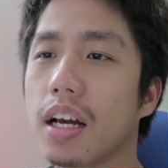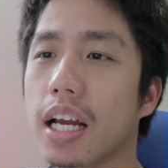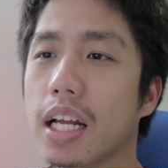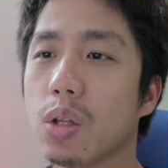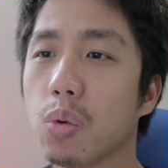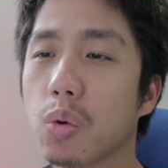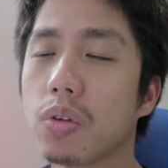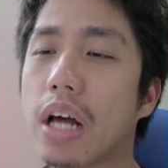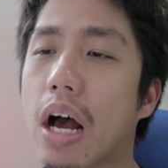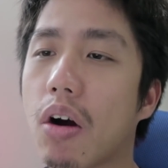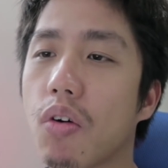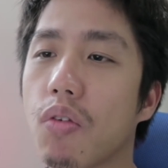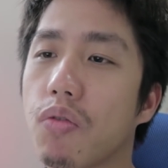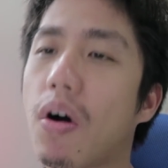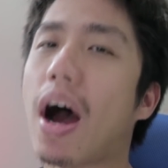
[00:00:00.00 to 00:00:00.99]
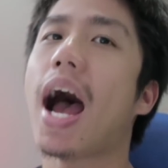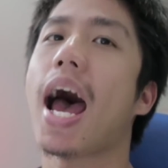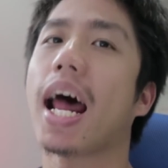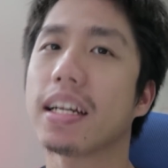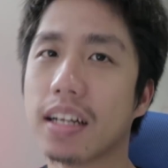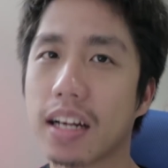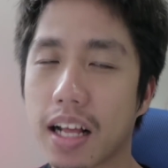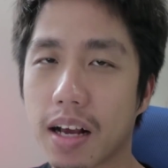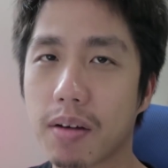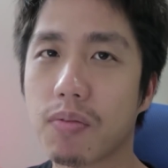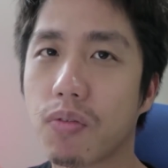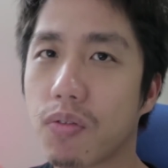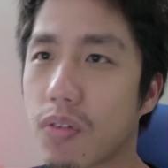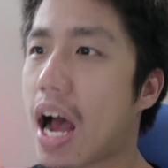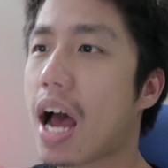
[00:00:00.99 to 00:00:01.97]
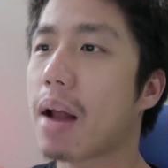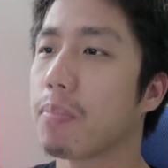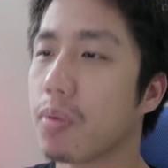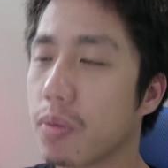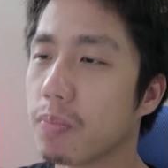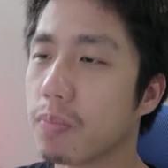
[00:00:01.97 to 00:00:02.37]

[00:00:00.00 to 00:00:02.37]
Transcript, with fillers: ไอ้ตัวลูกสาวก็ฟาดนะครับฟาด